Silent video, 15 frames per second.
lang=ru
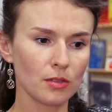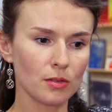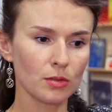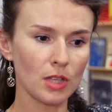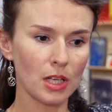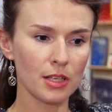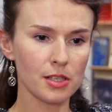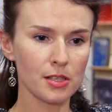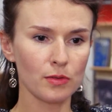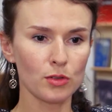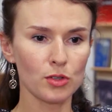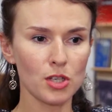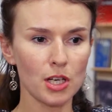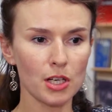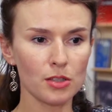утолить
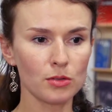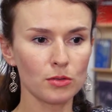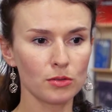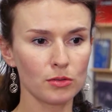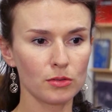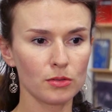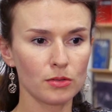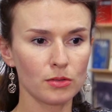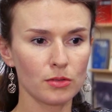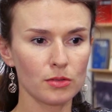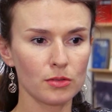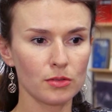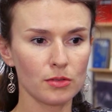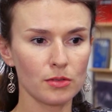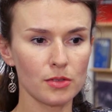свою жажду,
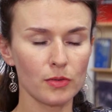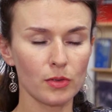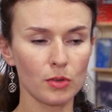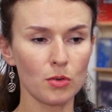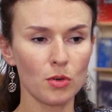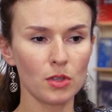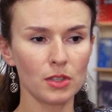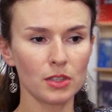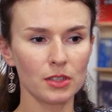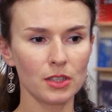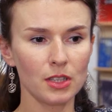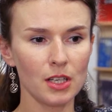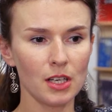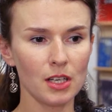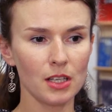свой голод
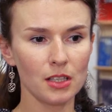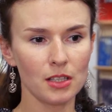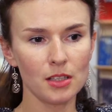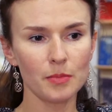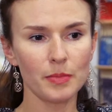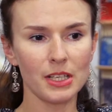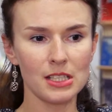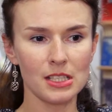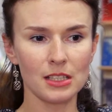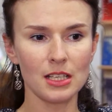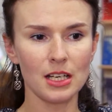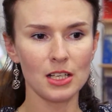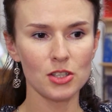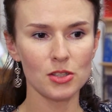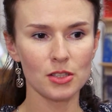и пойти
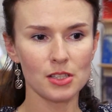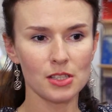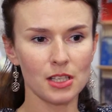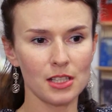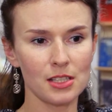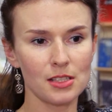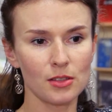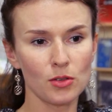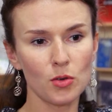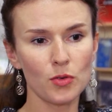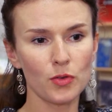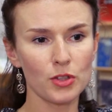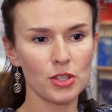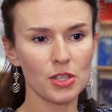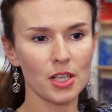дальше, искать
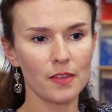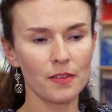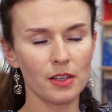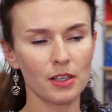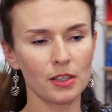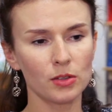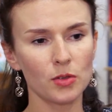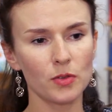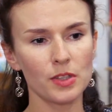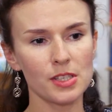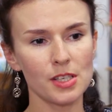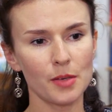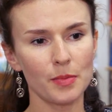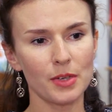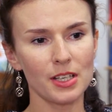нового человека, новые
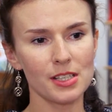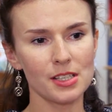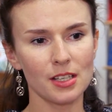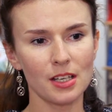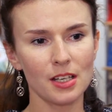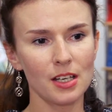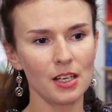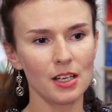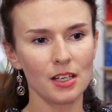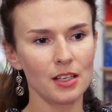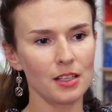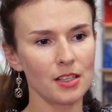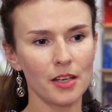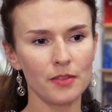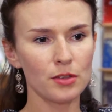запасы.
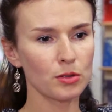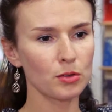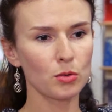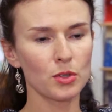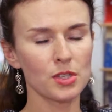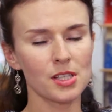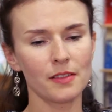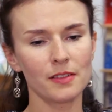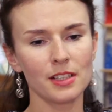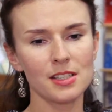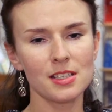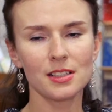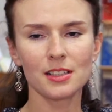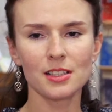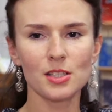Я виртуозно
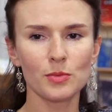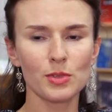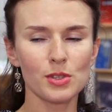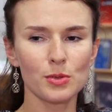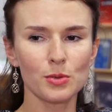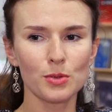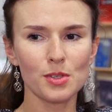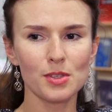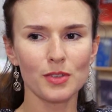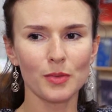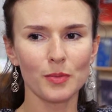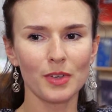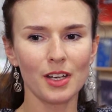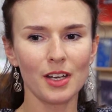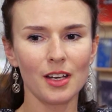владела этим искусством.
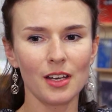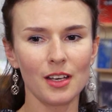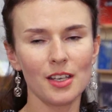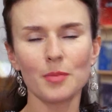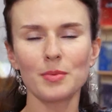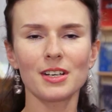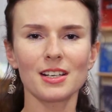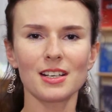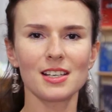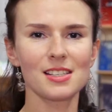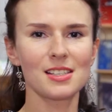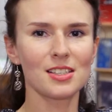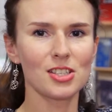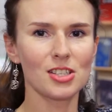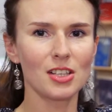Я
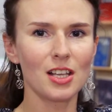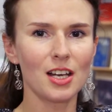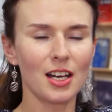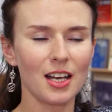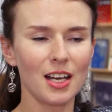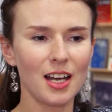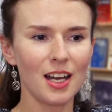прекрасно жила.